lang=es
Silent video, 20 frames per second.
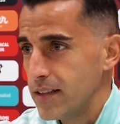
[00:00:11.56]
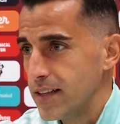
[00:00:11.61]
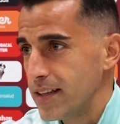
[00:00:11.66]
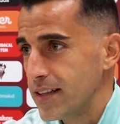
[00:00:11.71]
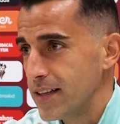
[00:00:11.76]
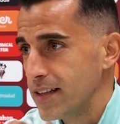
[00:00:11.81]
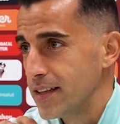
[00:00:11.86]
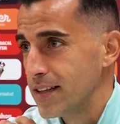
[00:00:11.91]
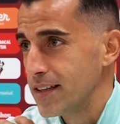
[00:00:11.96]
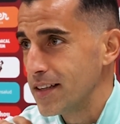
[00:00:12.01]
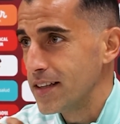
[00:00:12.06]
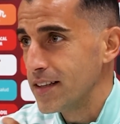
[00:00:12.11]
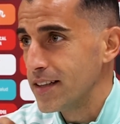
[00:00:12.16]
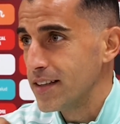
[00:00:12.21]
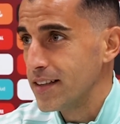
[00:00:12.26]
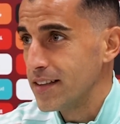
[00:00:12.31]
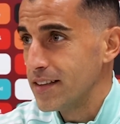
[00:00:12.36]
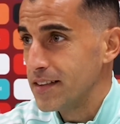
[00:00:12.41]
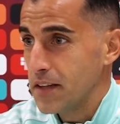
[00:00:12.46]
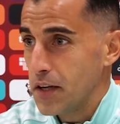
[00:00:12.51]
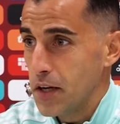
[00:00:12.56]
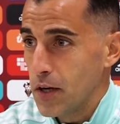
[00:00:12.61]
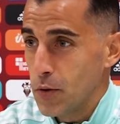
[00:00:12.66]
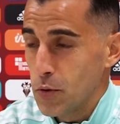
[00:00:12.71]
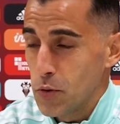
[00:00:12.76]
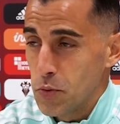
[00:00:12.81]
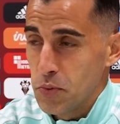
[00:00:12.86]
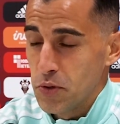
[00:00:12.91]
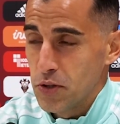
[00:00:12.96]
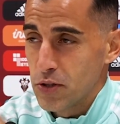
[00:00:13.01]
eh, el
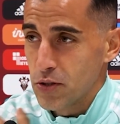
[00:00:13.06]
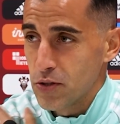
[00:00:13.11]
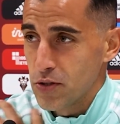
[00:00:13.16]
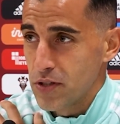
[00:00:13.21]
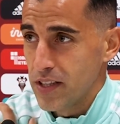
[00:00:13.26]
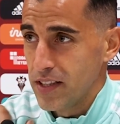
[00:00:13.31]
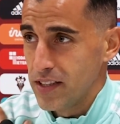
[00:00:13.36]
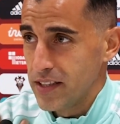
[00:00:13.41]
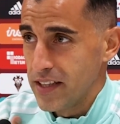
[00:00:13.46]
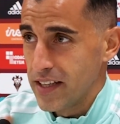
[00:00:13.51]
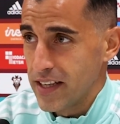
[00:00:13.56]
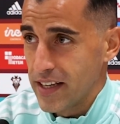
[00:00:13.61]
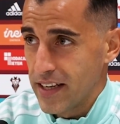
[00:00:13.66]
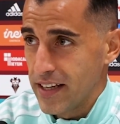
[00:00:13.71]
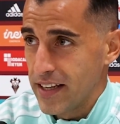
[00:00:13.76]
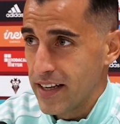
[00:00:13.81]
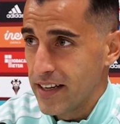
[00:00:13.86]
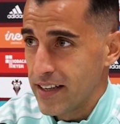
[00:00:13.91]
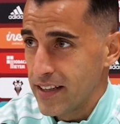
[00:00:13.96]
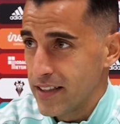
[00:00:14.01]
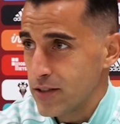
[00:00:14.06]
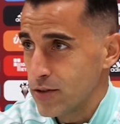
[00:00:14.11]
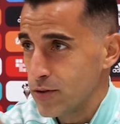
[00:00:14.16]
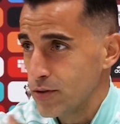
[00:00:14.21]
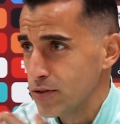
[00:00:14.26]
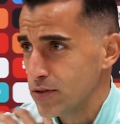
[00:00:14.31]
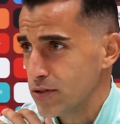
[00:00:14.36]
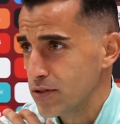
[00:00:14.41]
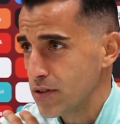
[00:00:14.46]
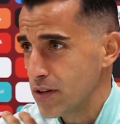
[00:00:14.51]
grupo es consciente de que hay que llegar a
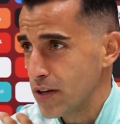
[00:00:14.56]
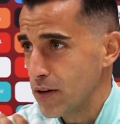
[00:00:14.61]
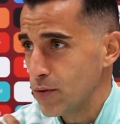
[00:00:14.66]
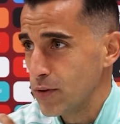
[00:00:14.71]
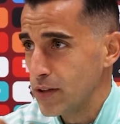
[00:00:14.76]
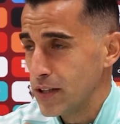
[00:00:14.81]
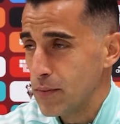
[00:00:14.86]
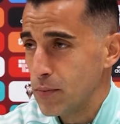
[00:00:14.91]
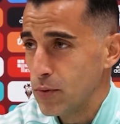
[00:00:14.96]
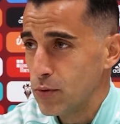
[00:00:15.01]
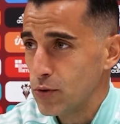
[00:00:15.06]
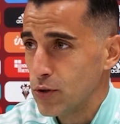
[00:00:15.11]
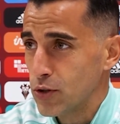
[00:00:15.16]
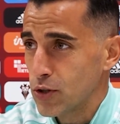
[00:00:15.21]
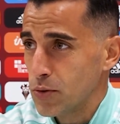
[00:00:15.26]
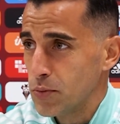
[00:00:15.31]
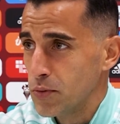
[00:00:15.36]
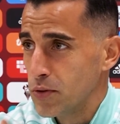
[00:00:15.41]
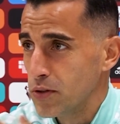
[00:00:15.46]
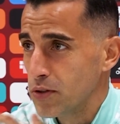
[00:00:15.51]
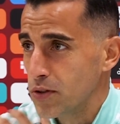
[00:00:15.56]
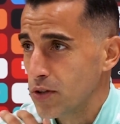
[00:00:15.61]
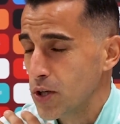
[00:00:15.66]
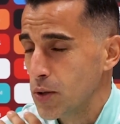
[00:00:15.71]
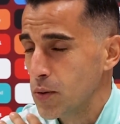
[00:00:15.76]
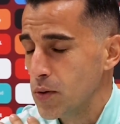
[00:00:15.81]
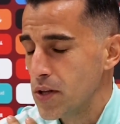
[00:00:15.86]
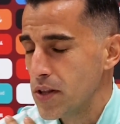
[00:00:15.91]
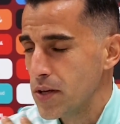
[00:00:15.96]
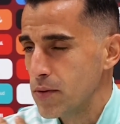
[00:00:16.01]
esos 50 puntos, como,
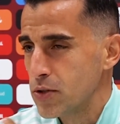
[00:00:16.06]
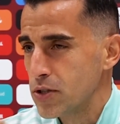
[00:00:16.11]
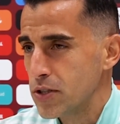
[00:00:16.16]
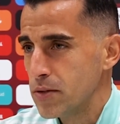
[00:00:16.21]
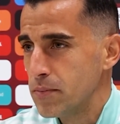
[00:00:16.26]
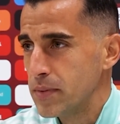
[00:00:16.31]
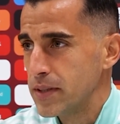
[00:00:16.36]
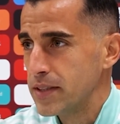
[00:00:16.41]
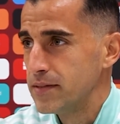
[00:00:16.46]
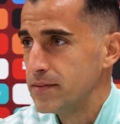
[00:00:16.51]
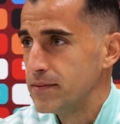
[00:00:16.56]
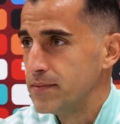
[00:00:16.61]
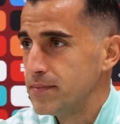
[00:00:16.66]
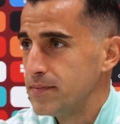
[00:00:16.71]
decimos siempre.